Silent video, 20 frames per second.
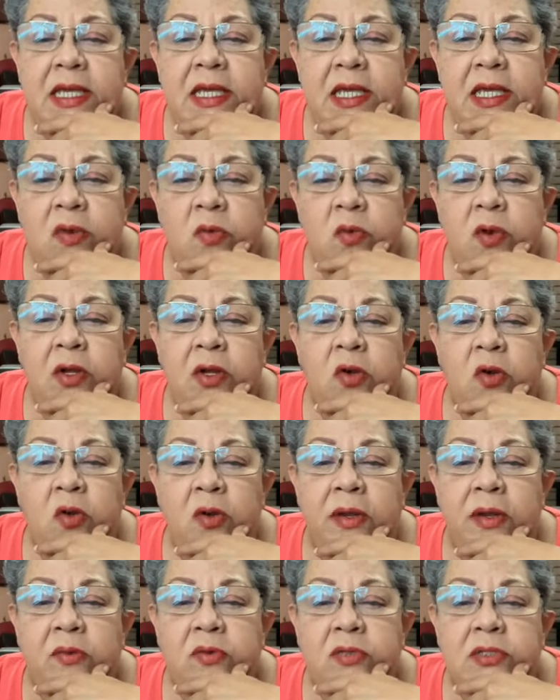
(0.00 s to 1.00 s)
y bueno, lo
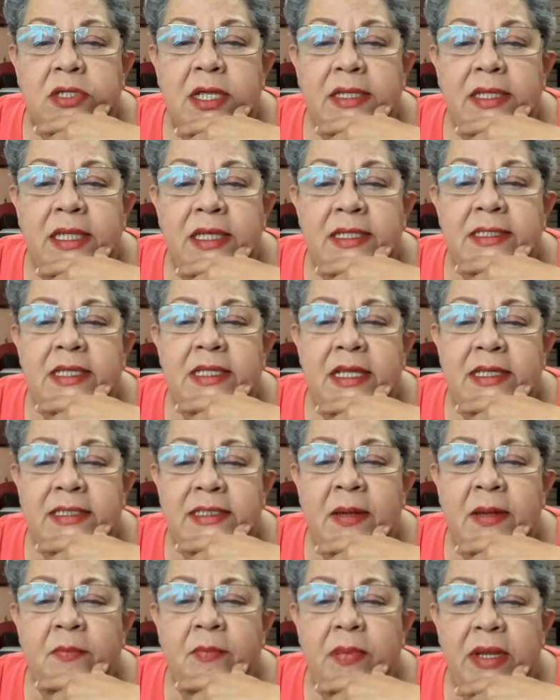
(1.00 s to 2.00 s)
que busca Tesla es
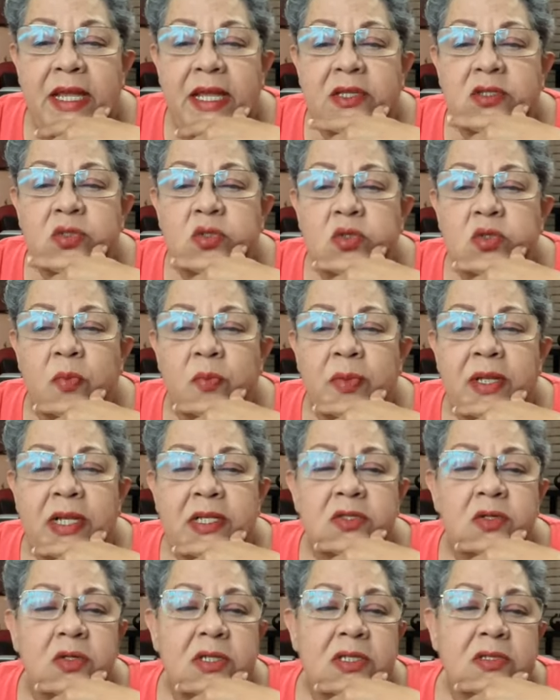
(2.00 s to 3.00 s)
ampliar sus
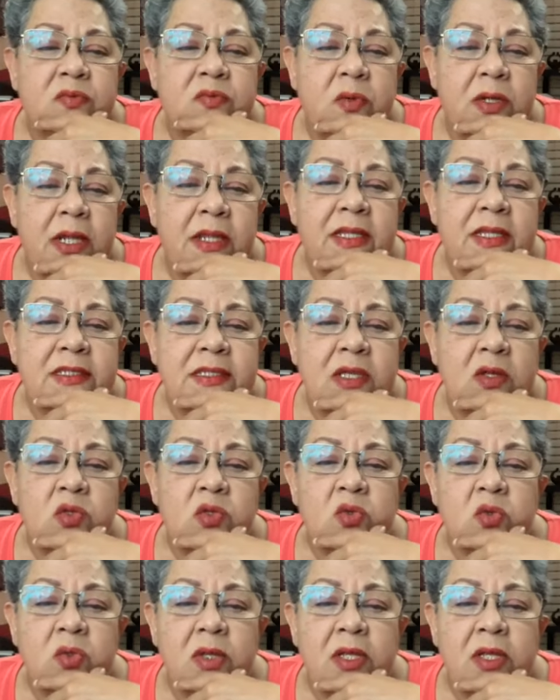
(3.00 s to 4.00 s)
operaciones fuera de
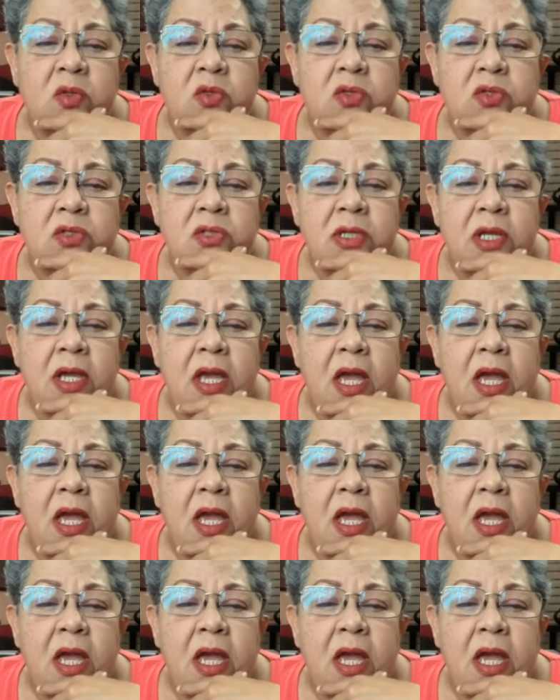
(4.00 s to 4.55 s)
Estados Unidos,